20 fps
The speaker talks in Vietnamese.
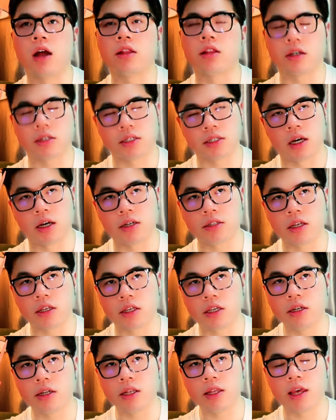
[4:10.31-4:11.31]
Thật sự từ
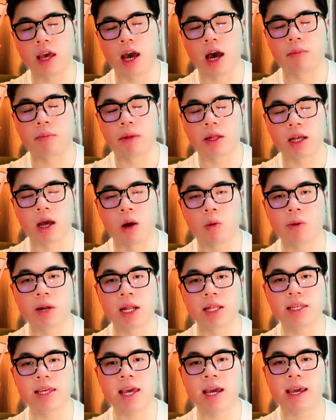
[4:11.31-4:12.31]
trước đến giờ mình không có
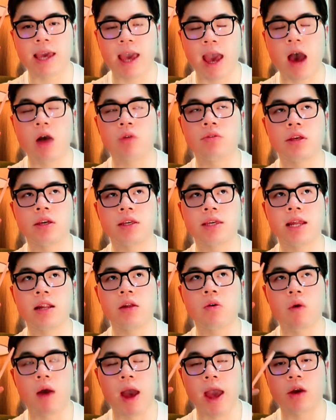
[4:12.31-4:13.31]
đánh giá cao những chai
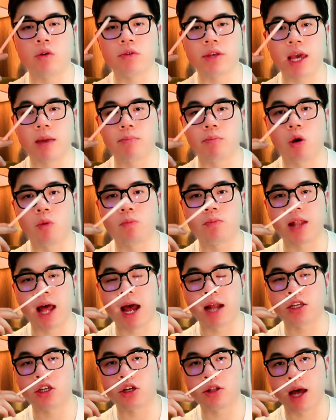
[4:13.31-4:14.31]
nước hoa của nhà
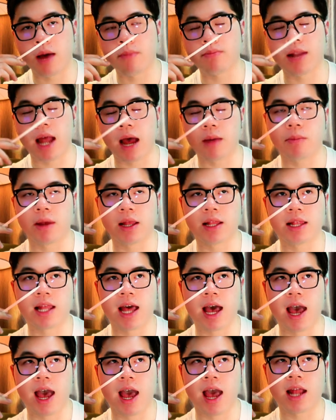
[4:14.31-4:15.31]
Montblanc cho lắm, đặc biệt
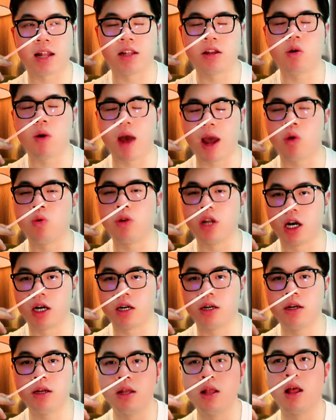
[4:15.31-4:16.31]
là nước hoa của
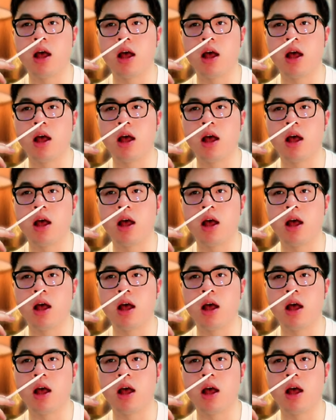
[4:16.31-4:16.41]
nữ.